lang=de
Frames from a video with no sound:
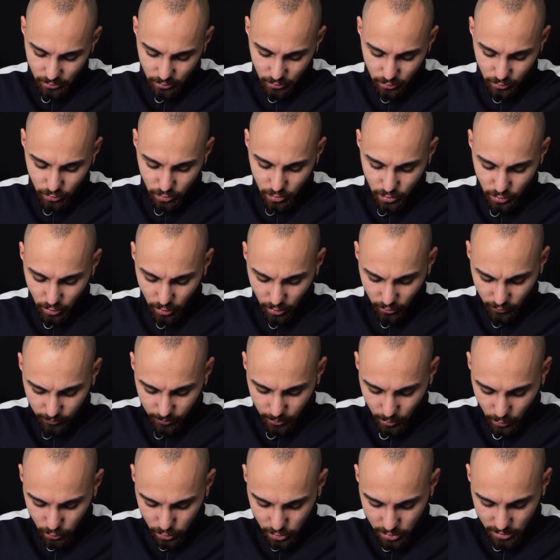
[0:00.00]
Und unser
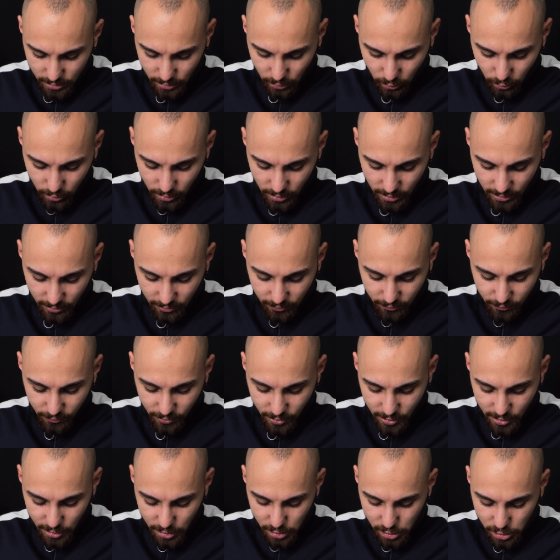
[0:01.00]
Kopfbau ist jetzt auch gleich
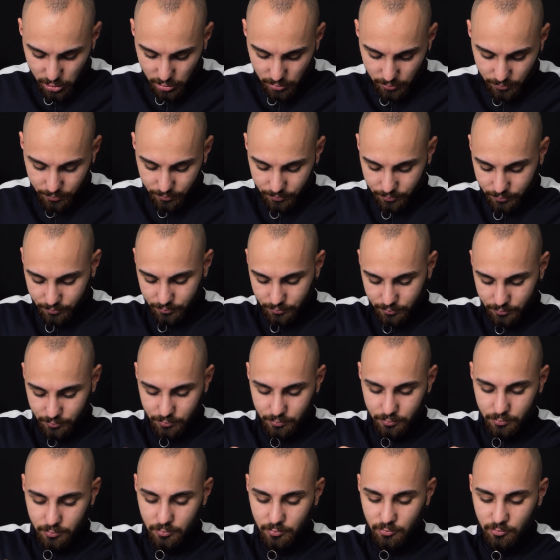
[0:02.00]
finished.
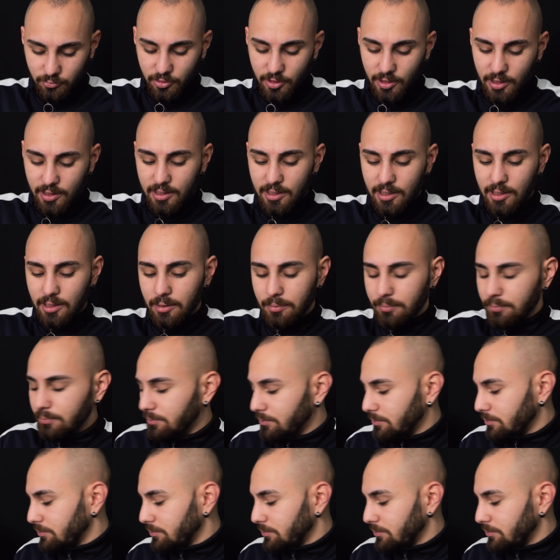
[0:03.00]
Fertig.